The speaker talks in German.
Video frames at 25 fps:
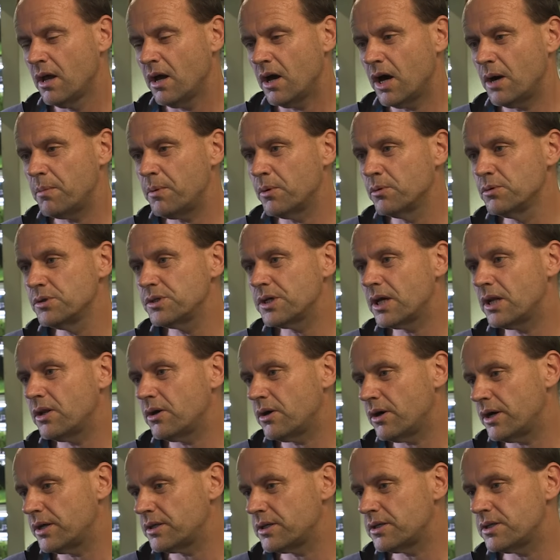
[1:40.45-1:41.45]
Aber unsere
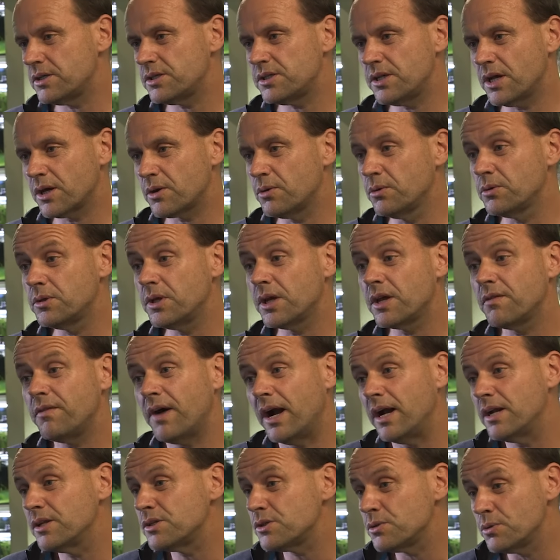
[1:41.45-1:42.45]
Leute, die sehr gute
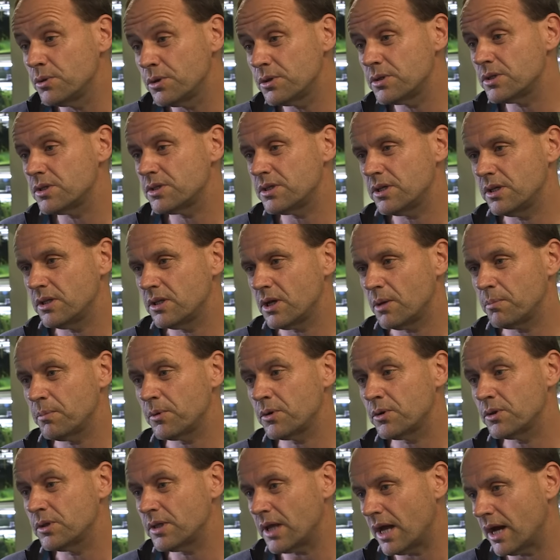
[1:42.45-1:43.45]
Quallenzüchter sind, haben
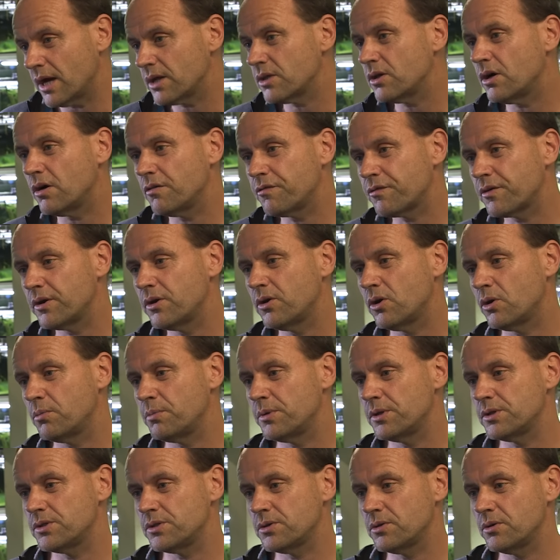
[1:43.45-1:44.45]
Kontakt
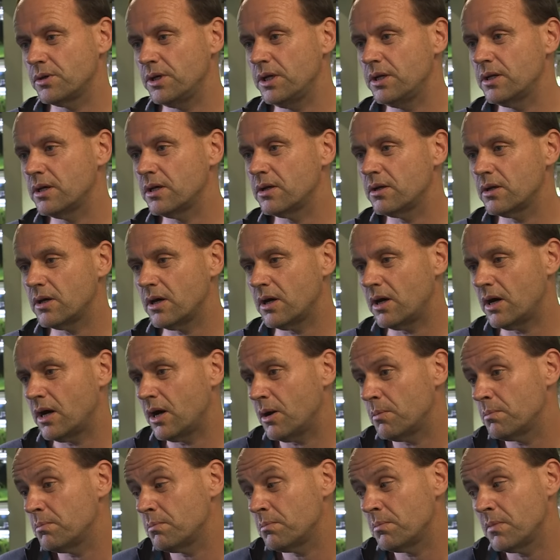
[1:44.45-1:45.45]
aufgenommen zu ihnen, äh,
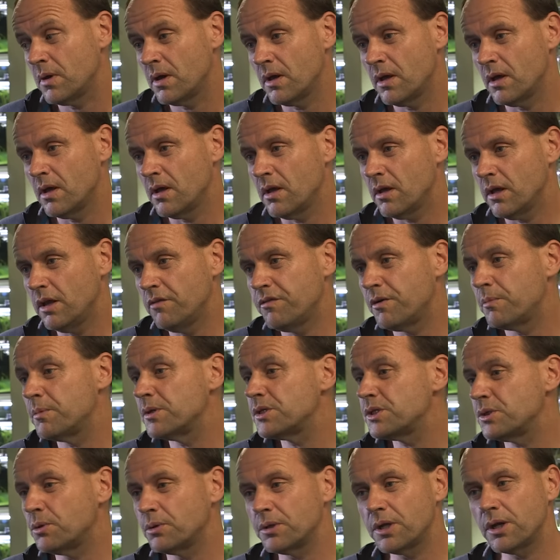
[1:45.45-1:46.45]
haben
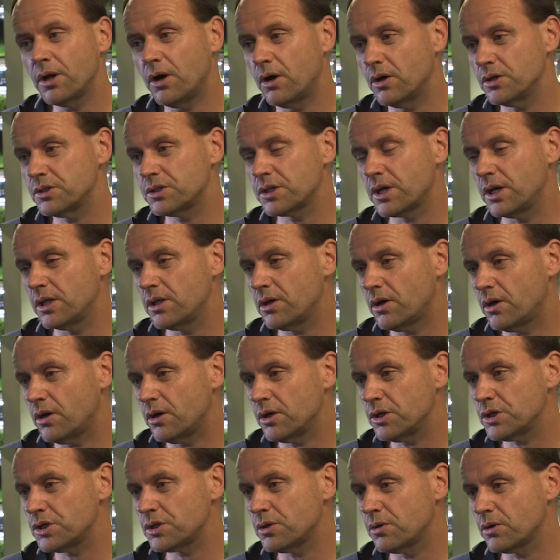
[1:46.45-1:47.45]
Informationen
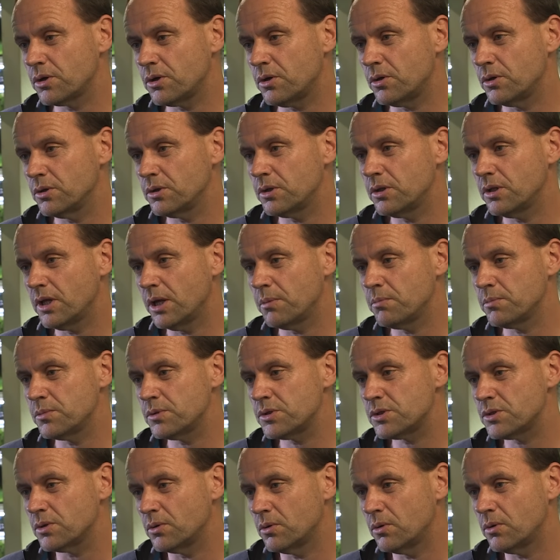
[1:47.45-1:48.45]
ausgetauscht und konnten eben
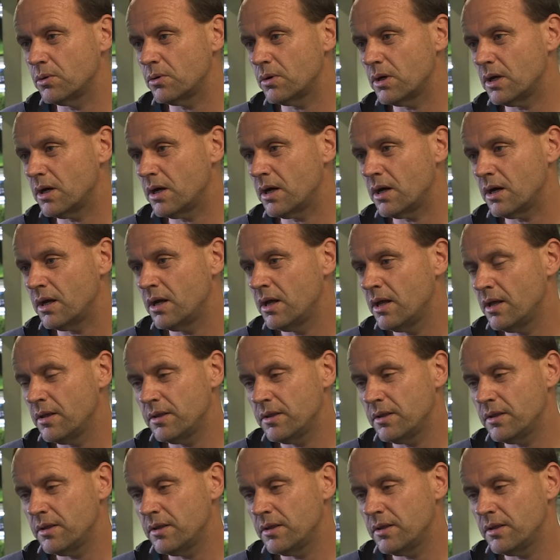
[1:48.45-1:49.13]
so äh,